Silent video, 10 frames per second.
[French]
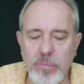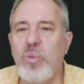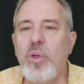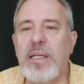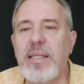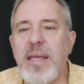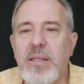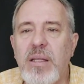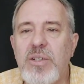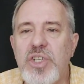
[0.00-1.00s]
de la
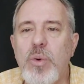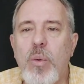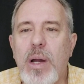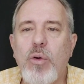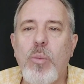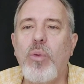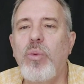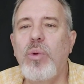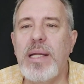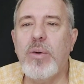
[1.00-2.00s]
taille d'un Chihuahua comme
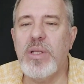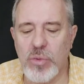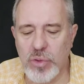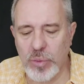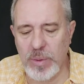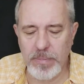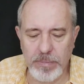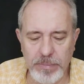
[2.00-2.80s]
on les connaît aujourd'hui,